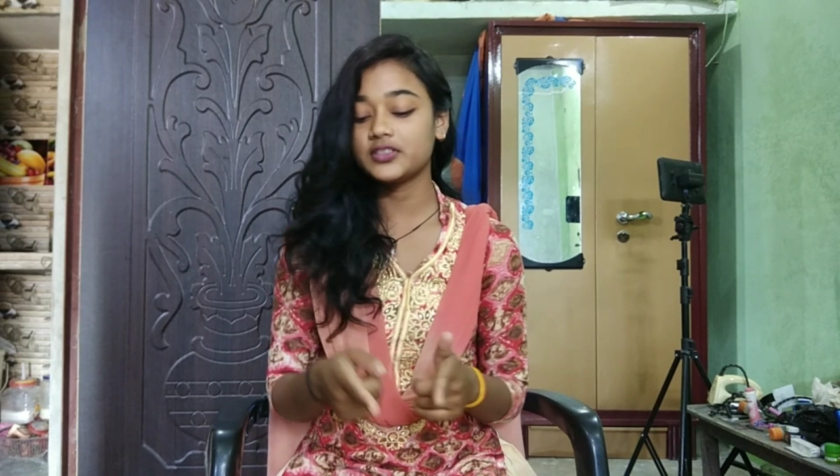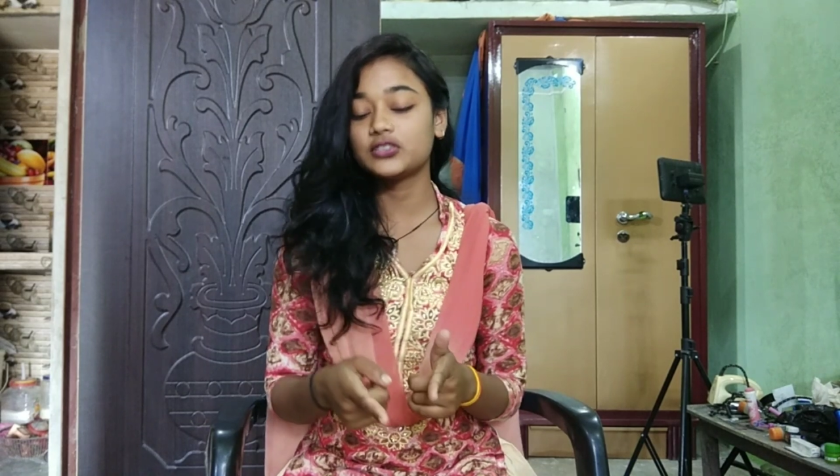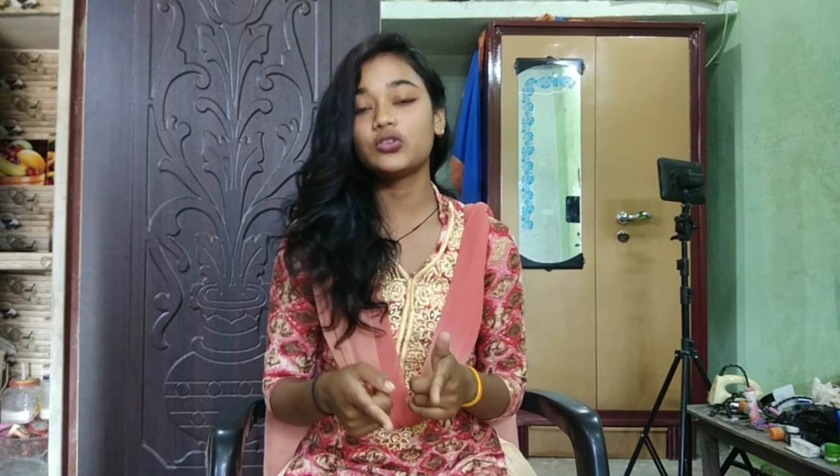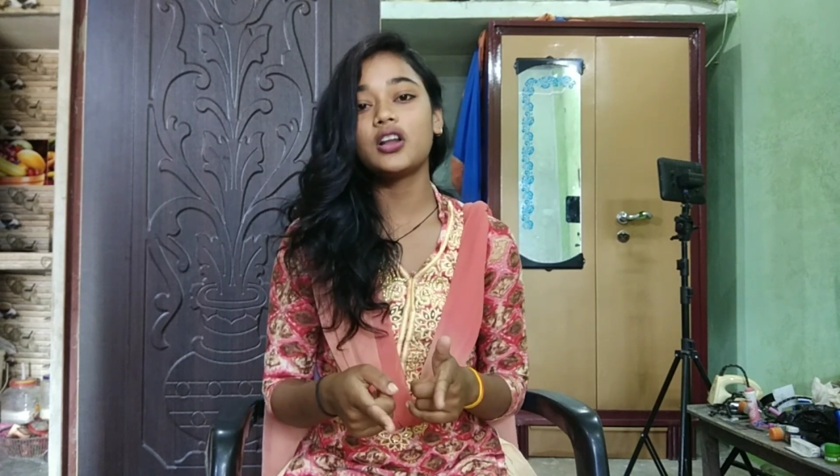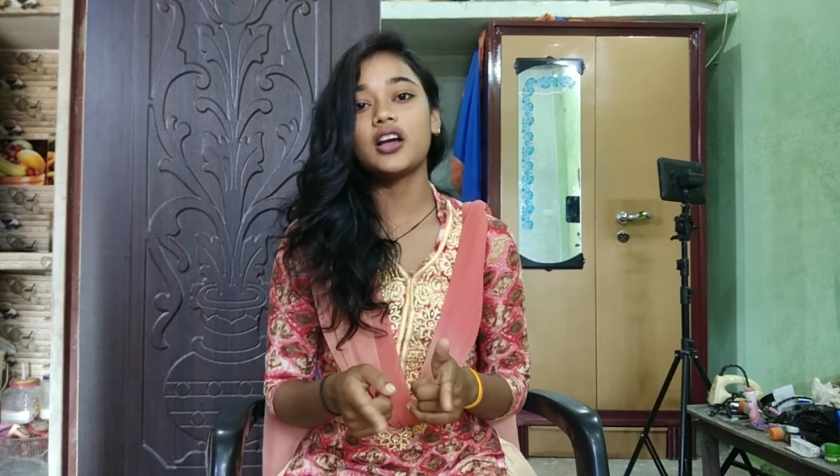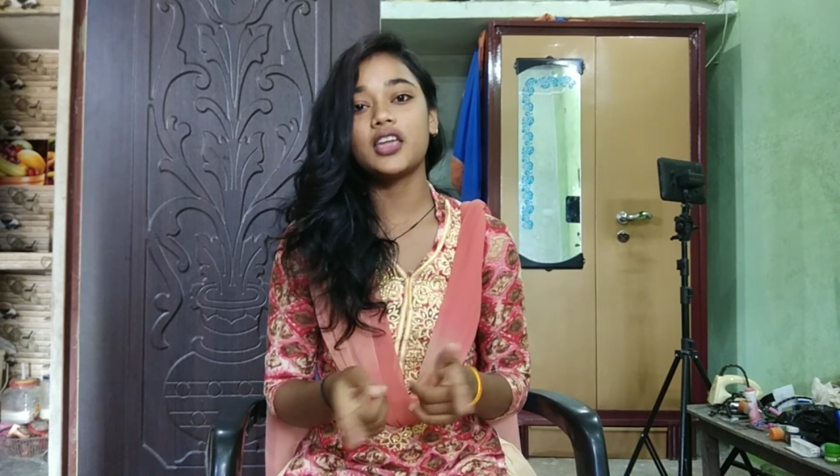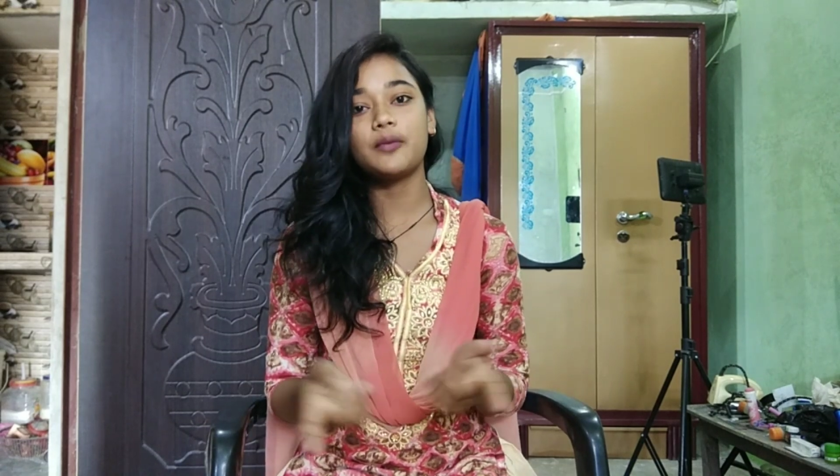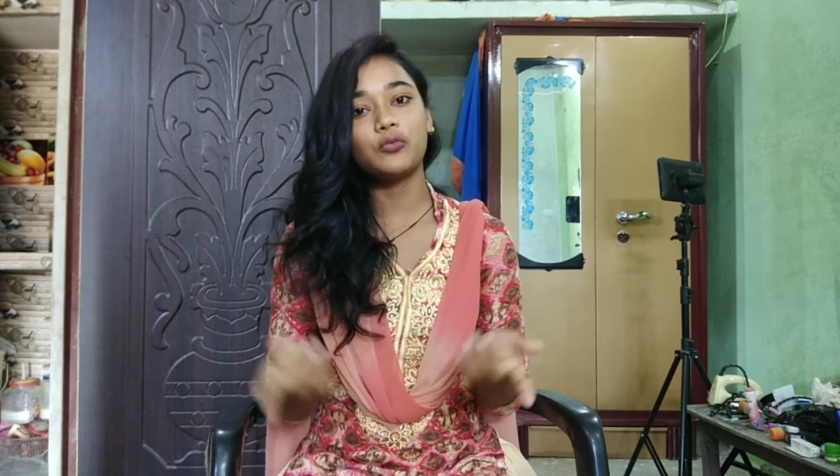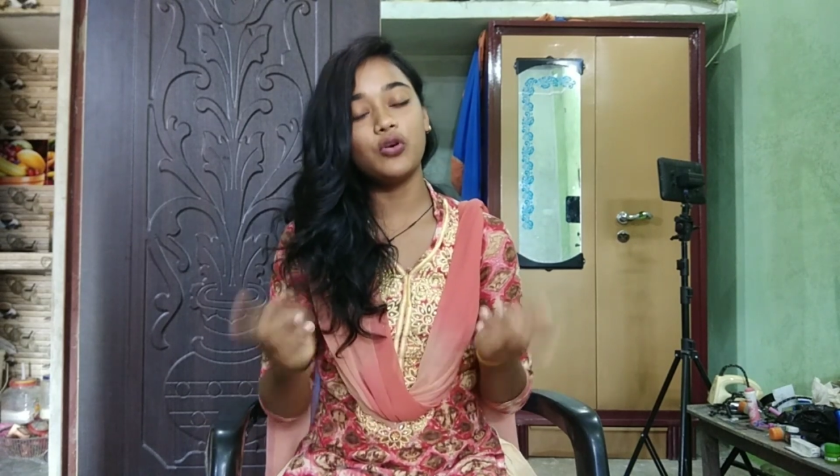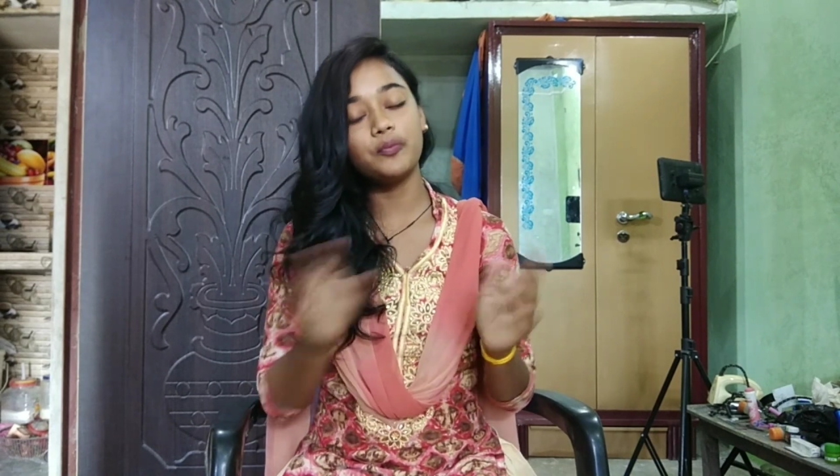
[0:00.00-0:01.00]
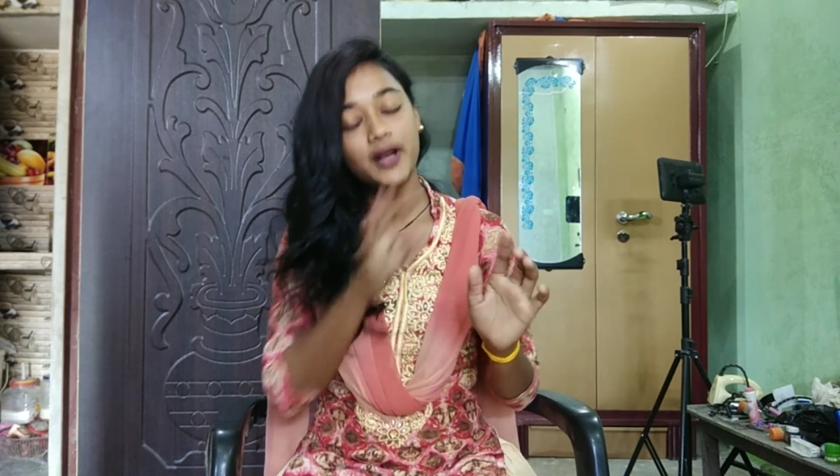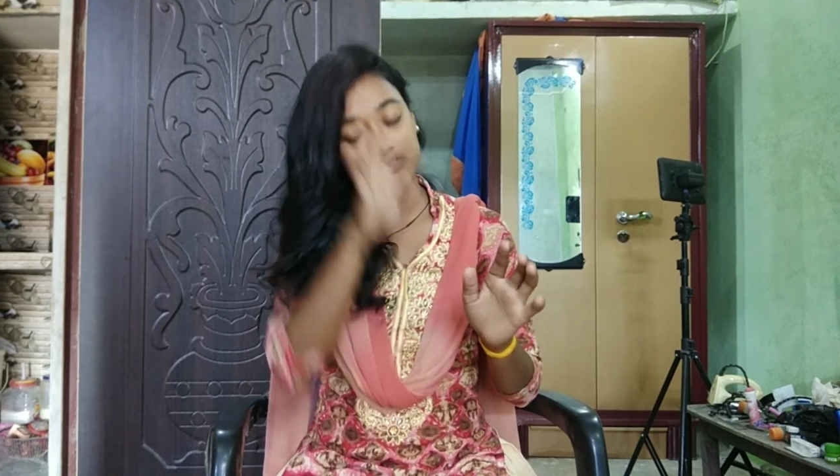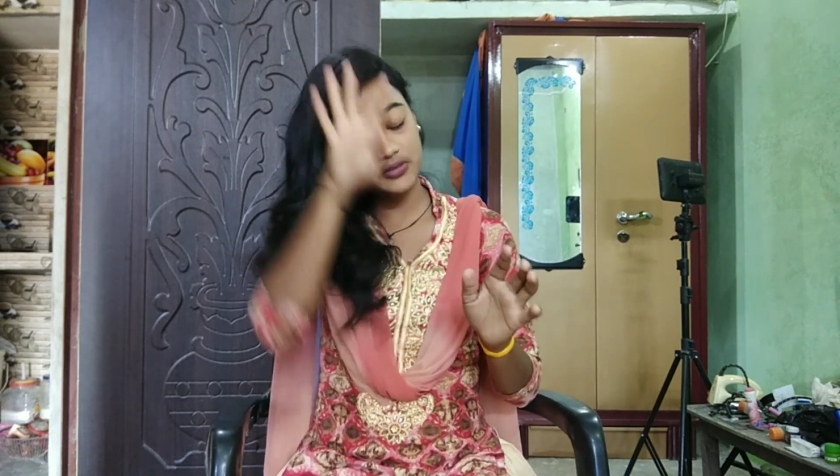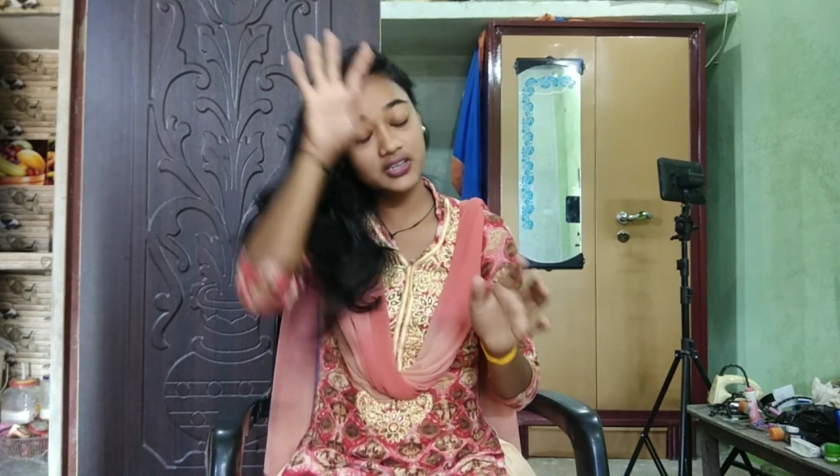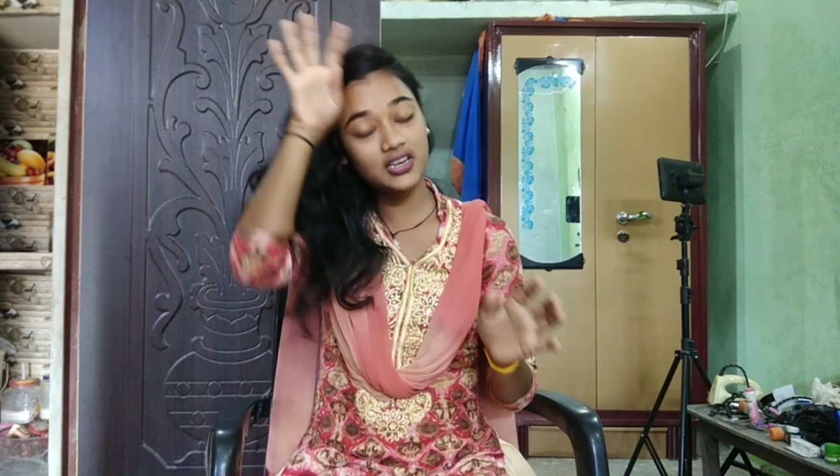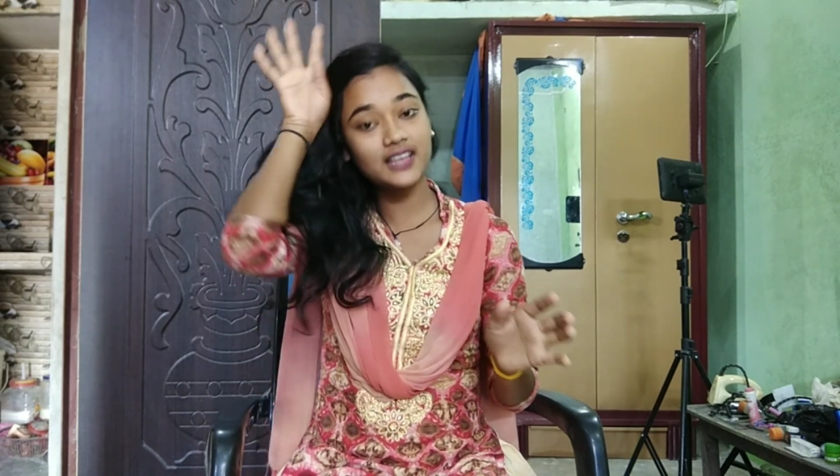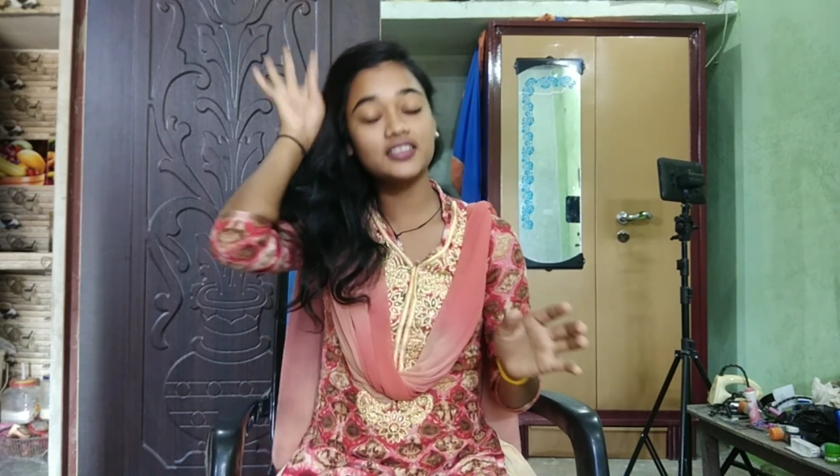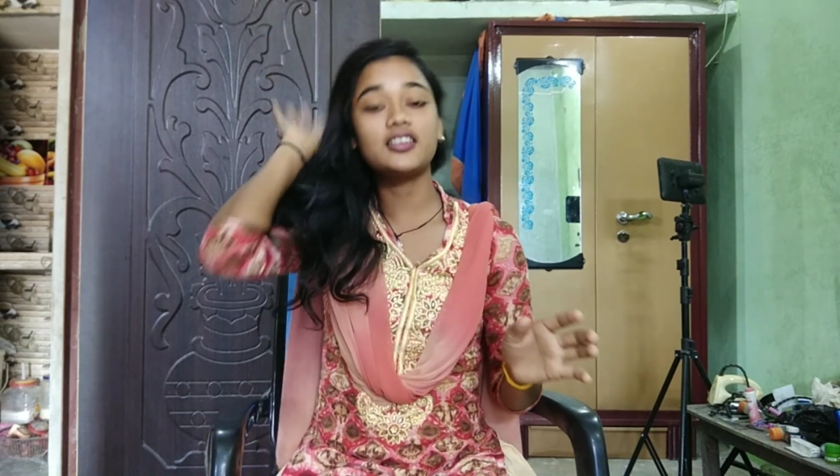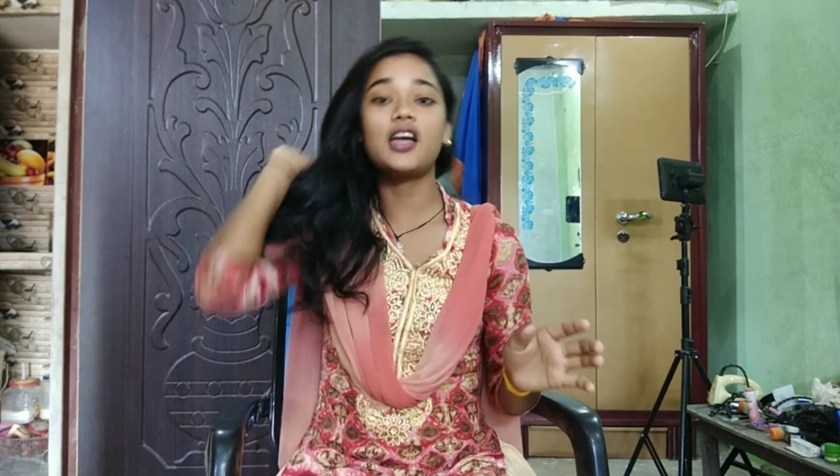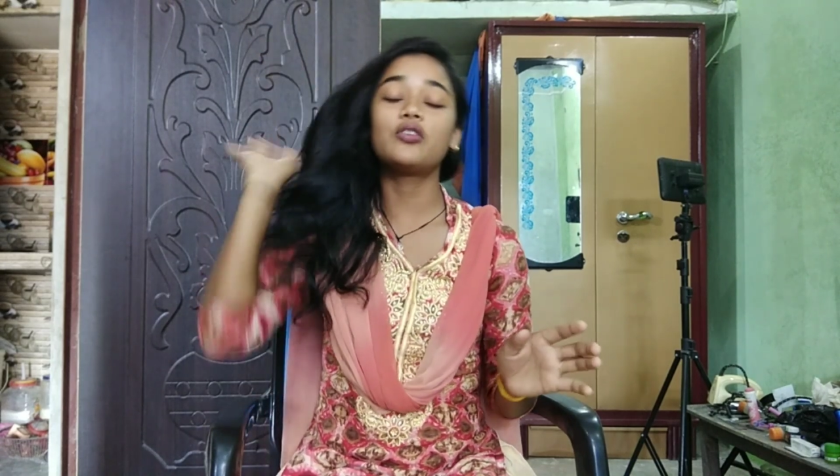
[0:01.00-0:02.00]
इसको लगा के आपको पांच मिनट के लिए ऐसे
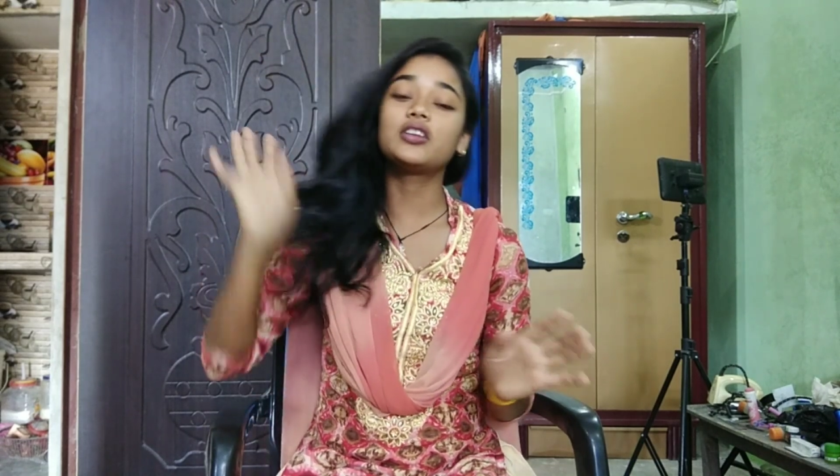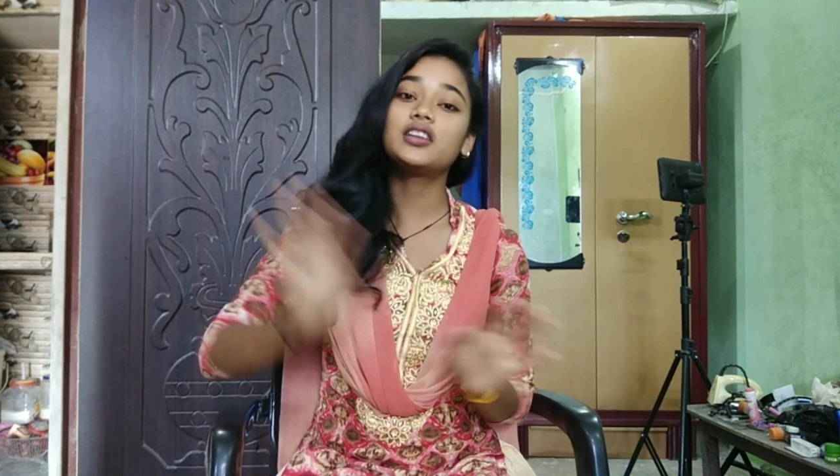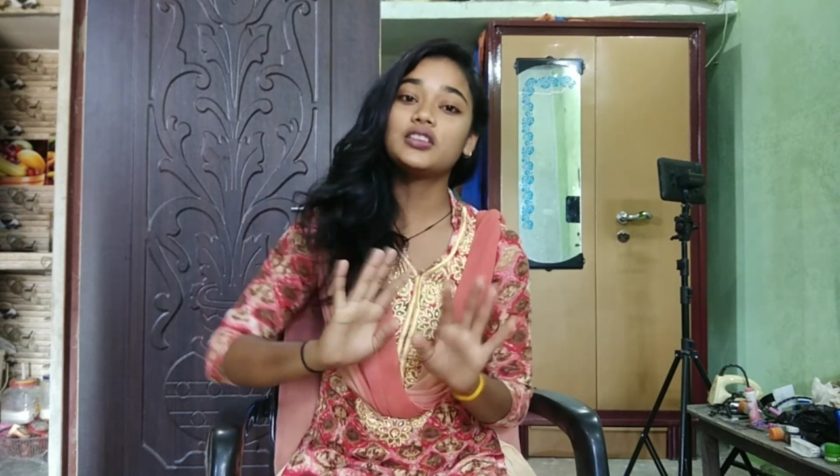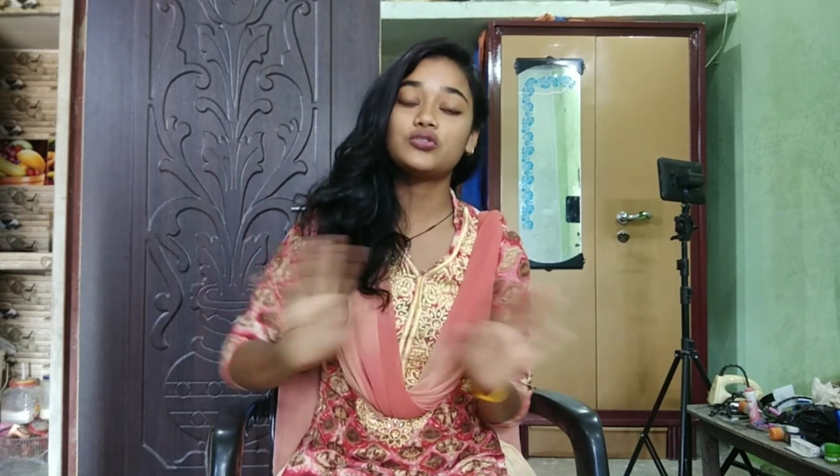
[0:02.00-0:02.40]
ड्राई होने के लिए